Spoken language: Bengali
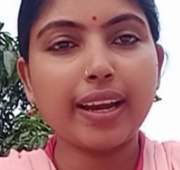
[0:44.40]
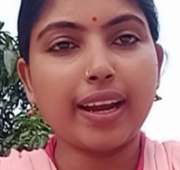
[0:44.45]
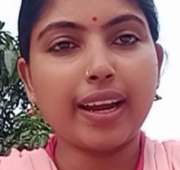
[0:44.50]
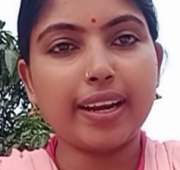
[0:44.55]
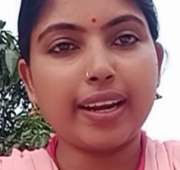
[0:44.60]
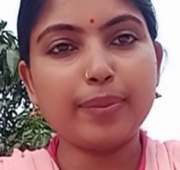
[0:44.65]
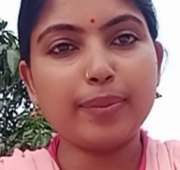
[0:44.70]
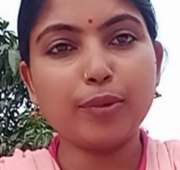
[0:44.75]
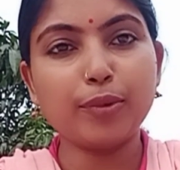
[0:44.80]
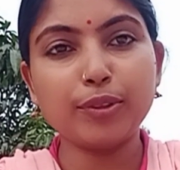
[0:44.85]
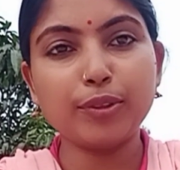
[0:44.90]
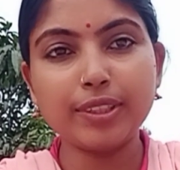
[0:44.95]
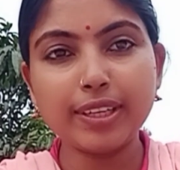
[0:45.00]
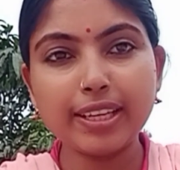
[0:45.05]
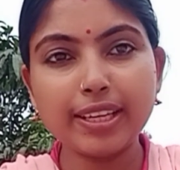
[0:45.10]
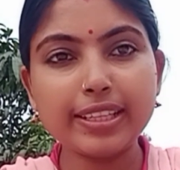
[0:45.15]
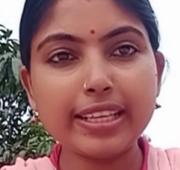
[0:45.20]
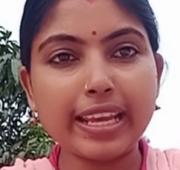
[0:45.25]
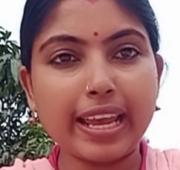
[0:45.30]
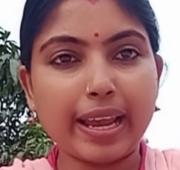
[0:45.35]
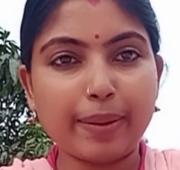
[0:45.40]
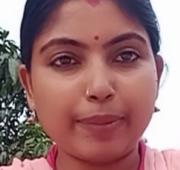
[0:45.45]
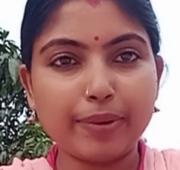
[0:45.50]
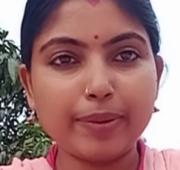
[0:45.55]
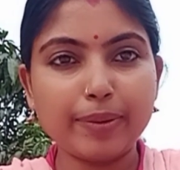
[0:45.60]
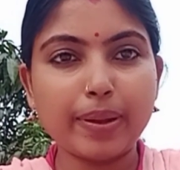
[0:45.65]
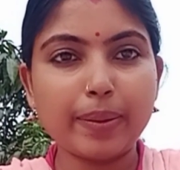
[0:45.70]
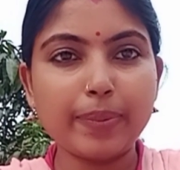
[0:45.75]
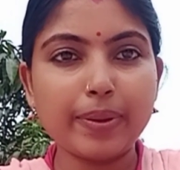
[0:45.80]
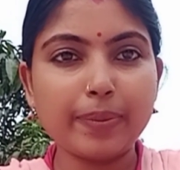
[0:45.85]
আর মন্দিরাদি
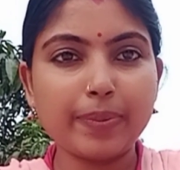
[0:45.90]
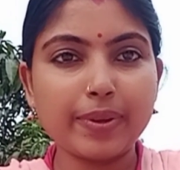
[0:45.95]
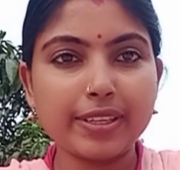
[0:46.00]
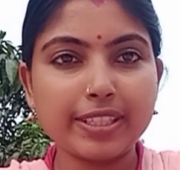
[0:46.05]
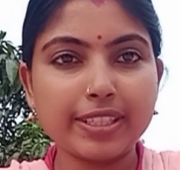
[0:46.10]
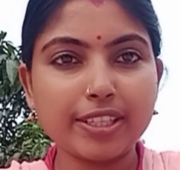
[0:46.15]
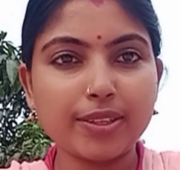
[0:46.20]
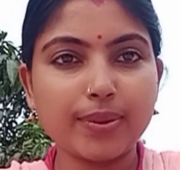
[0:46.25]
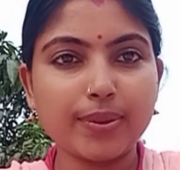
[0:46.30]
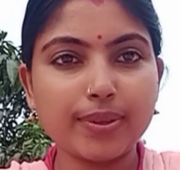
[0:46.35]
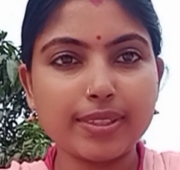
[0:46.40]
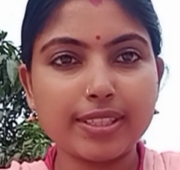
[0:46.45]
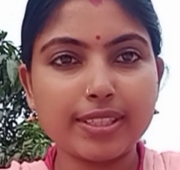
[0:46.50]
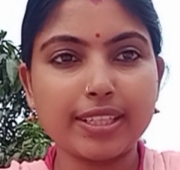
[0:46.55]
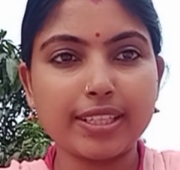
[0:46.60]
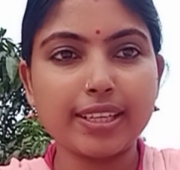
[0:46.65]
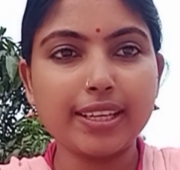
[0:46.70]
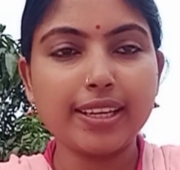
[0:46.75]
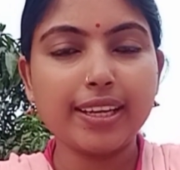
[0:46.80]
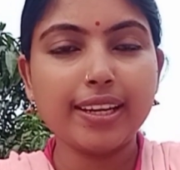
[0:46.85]
এমনভাবে প্রেজেন্ট করছে